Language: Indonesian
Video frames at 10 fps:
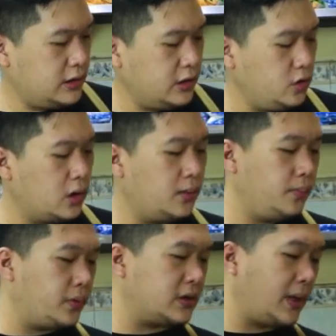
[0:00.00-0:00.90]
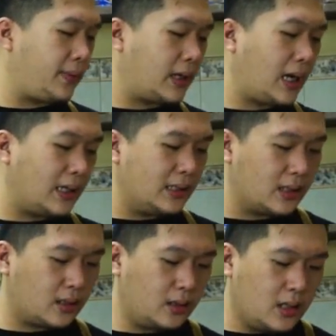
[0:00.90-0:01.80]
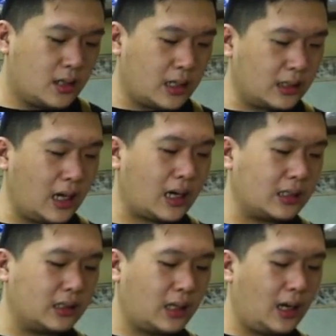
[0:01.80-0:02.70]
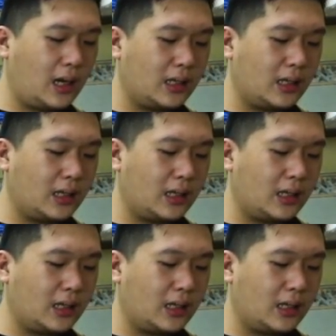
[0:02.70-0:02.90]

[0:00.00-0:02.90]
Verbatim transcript: Di sini gue udah mempersiapkan air. Nanti akan kita